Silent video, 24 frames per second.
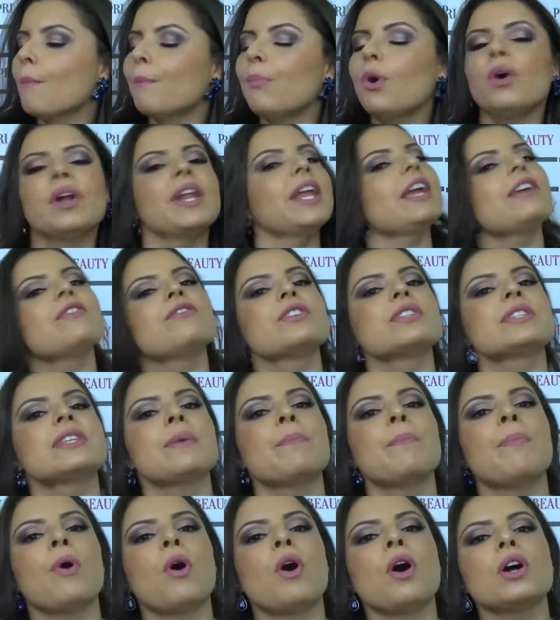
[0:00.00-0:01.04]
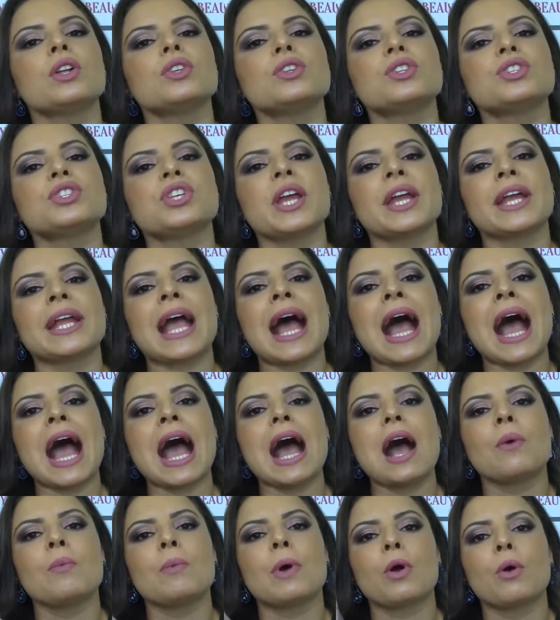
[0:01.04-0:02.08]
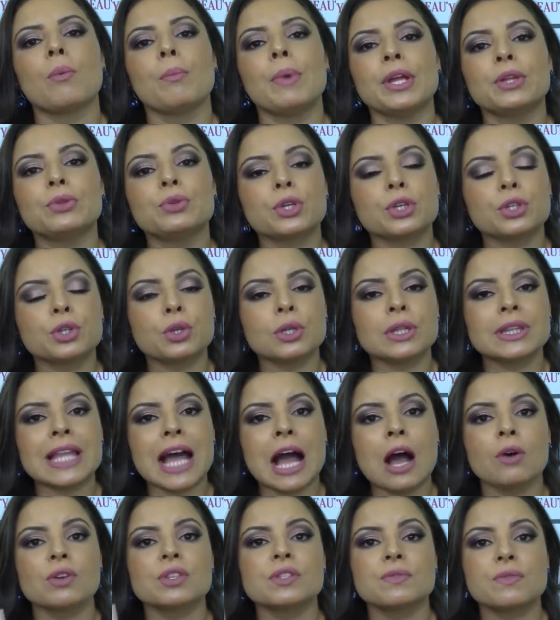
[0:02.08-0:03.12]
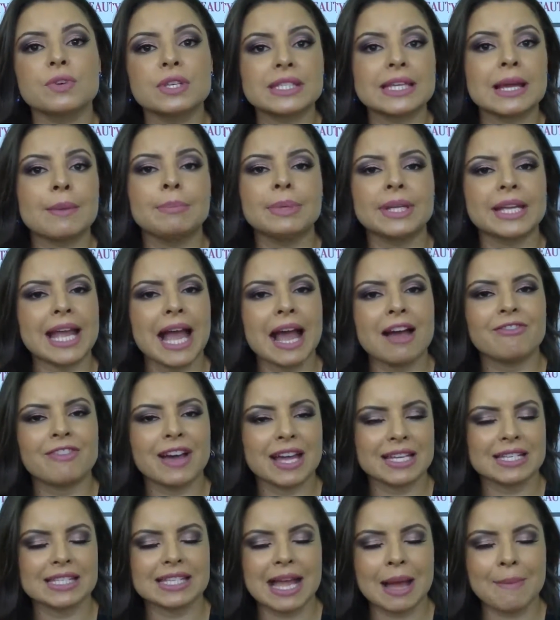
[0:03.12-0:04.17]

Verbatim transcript: Porém, você pode chegar a uma cobertura total se você aplicar várias